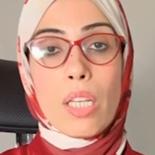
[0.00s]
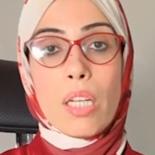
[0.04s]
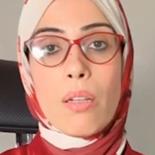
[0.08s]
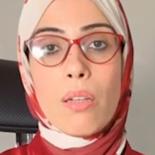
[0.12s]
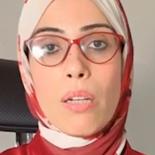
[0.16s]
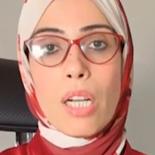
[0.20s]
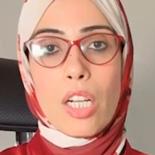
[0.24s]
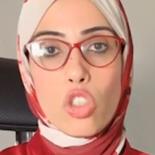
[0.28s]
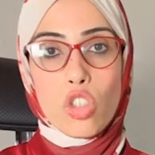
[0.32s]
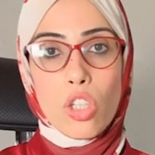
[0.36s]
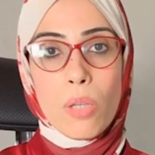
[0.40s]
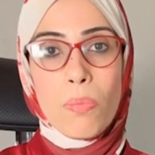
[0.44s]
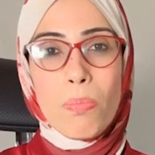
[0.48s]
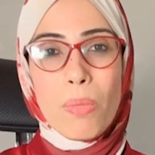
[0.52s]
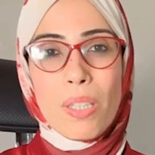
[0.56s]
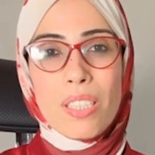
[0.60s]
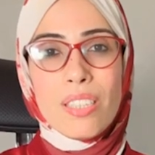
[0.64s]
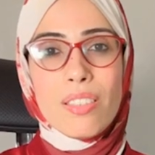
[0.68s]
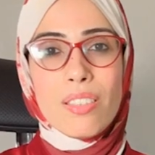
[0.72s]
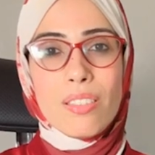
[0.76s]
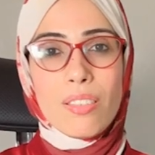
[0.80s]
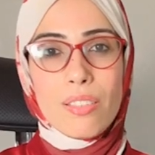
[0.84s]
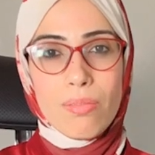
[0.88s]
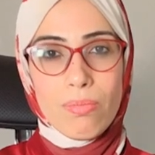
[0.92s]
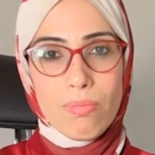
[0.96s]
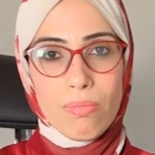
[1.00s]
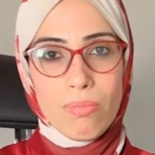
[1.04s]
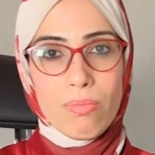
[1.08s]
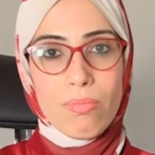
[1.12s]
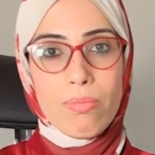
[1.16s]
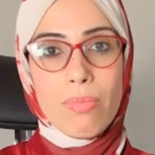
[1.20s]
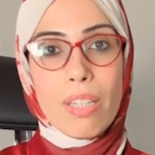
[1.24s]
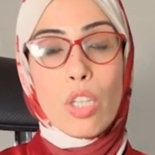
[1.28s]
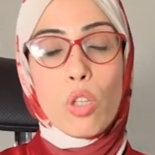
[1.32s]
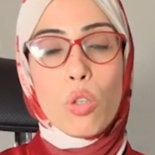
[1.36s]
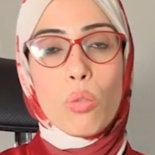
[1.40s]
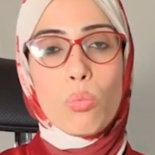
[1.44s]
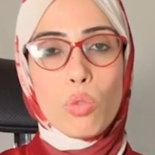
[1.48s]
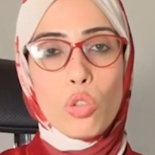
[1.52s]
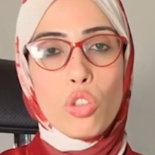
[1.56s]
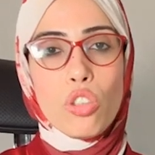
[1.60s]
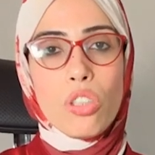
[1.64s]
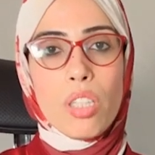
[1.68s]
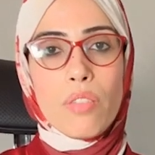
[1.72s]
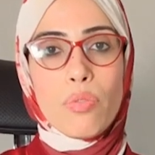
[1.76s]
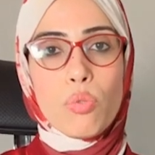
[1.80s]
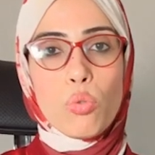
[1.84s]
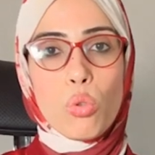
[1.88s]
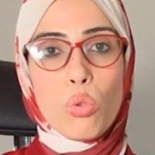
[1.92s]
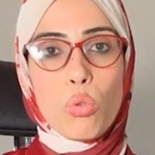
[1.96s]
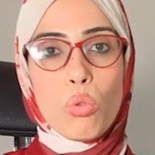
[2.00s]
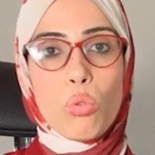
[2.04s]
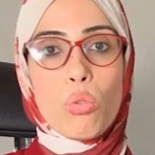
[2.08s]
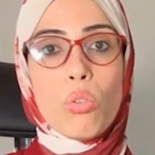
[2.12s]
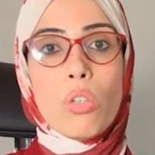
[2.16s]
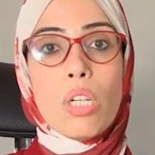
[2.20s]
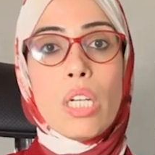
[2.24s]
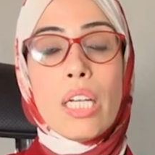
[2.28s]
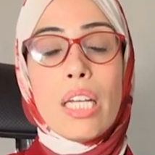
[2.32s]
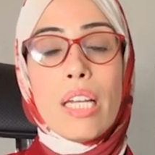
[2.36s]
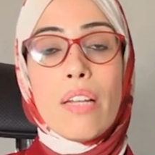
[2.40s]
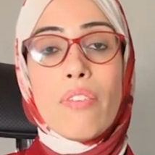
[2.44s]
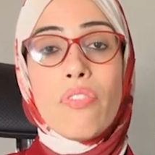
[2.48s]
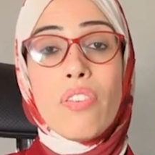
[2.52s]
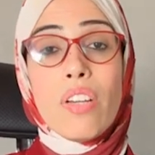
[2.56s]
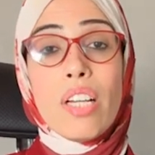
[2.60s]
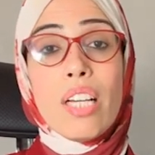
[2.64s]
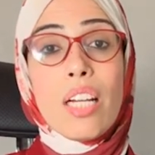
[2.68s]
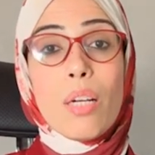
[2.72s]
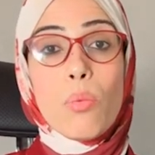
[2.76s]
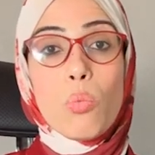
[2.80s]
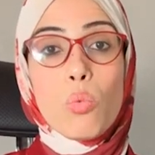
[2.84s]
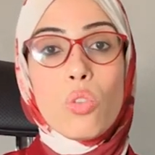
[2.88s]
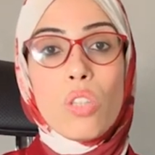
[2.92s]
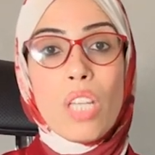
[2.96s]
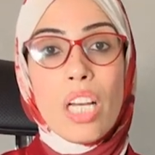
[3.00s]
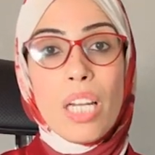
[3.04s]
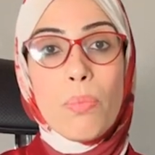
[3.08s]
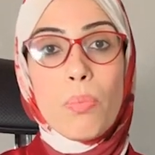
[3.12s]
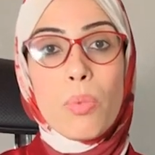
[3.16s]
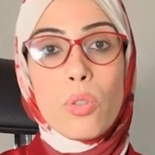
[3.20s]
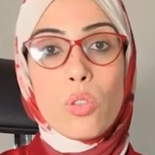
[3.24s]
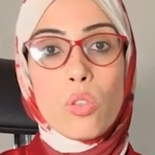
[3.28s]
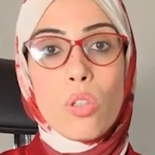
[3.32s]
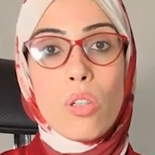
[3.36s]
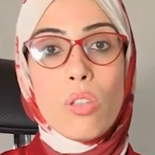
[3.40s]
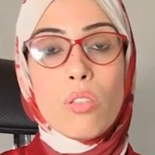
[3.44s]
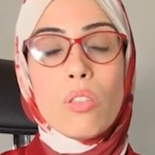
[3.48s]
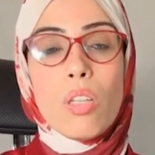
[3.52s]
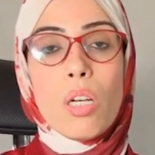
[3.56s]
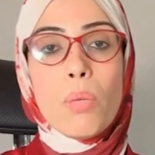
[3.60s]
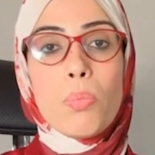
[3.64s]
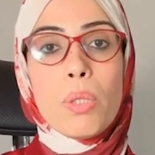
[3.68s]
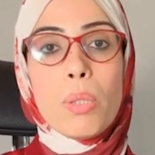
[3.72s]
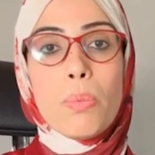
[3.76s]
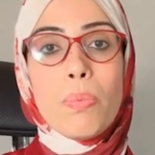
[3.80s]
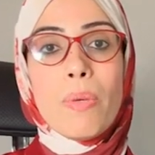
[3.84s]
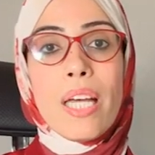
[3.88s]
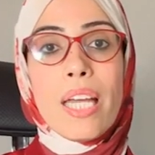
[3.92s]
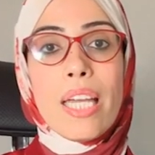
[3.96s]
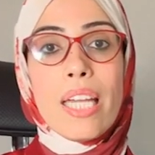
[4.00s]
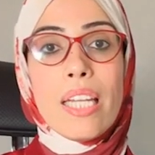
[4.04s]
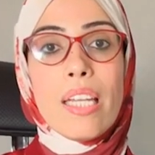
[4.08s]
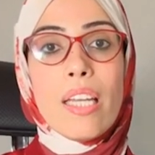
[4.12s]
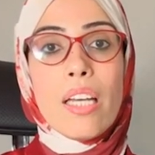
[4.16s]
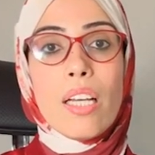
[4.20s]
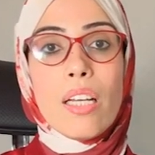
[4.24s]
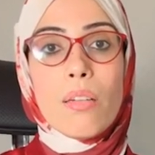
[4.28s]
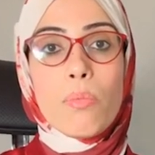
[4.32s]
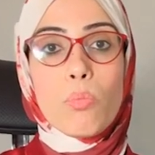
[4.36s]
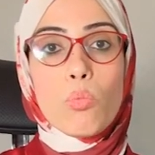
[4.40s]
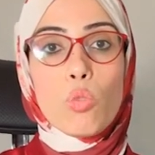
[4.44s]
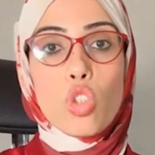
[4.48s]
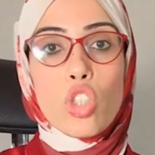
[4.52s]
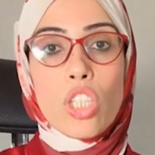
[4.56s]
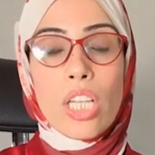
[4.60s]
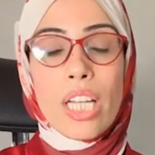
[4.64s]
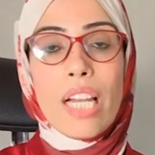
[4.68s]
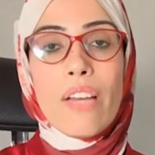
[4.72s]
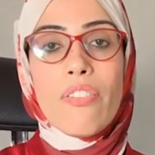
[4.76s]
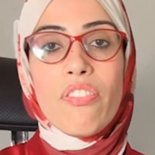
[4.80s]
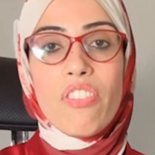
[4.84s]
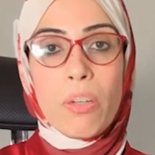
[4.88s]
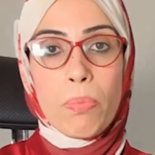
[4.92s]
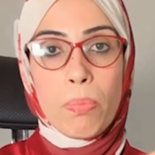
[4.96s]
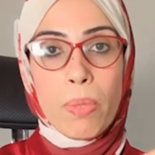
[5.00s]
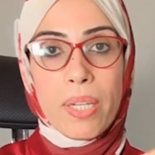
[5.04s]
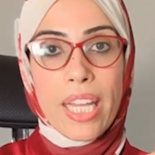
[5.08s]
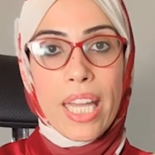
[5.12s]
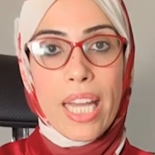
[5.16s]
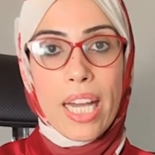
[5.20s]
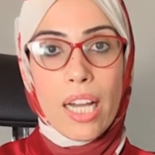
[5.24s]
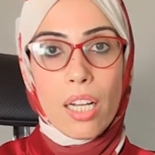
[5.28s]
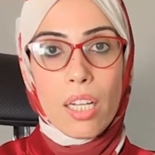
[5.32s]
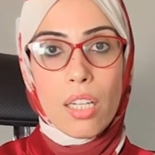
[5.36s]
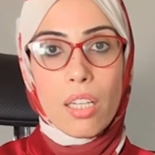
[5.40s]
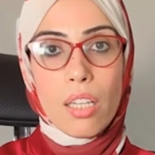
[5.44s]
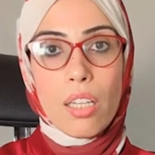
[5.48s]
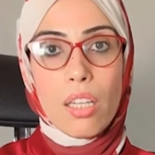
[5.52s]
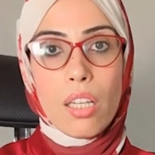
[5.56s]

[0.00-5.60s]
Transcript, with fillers: عشان بس ما تلوموش نفسكم، فكرة بمنتهى البساطة بيبقى هنا مشكلة في المناعة،